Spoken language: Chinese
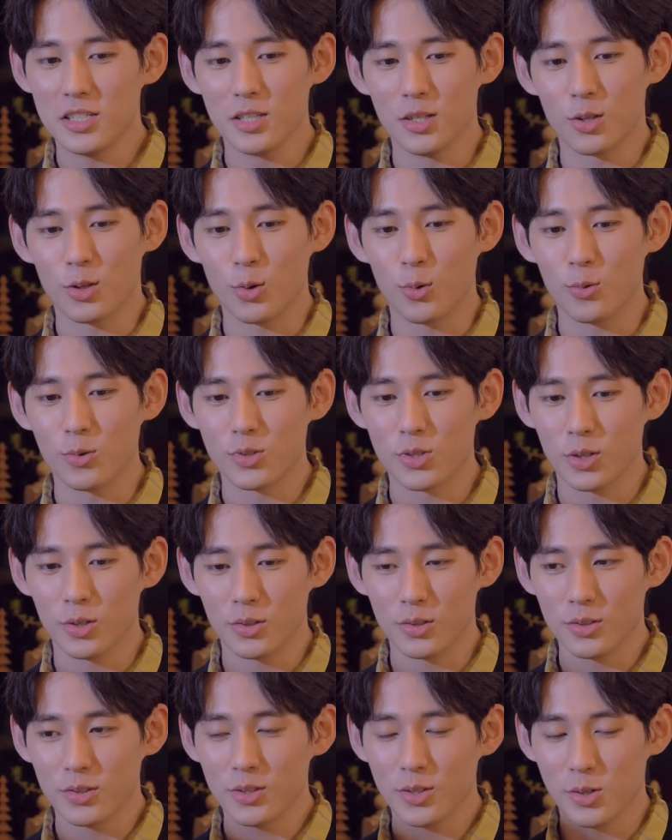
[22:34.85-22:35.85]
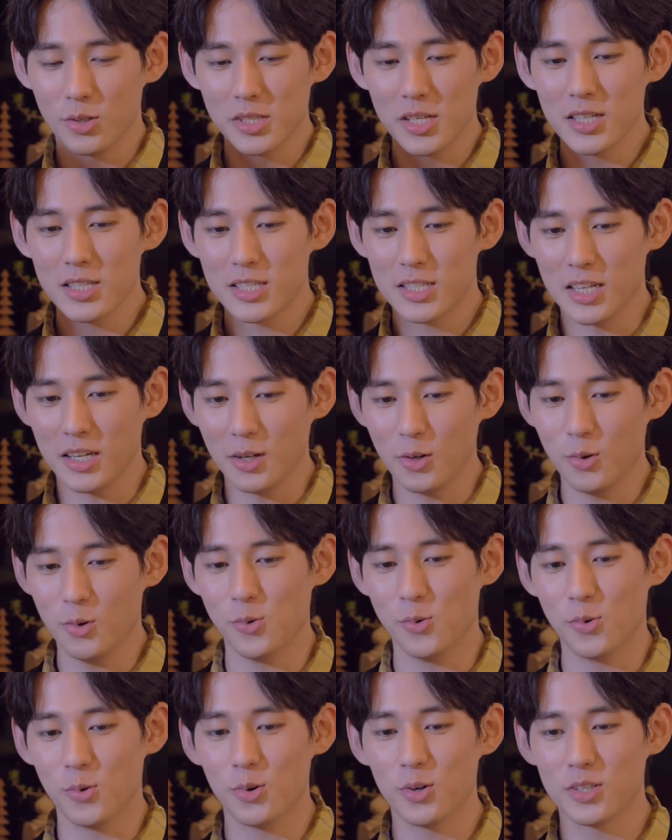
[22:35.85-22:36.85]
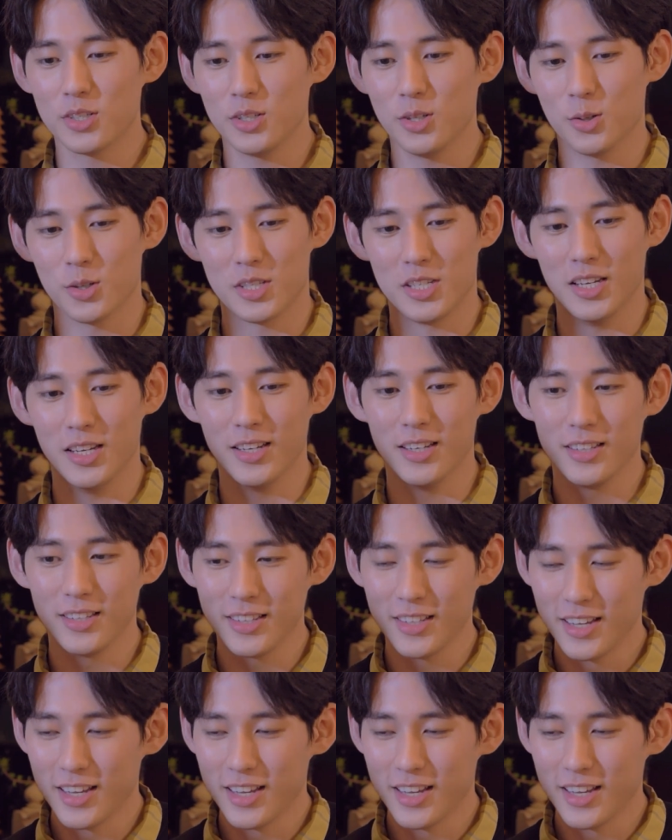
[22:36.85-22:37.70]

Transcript: 使途中有些辛苦，或是有些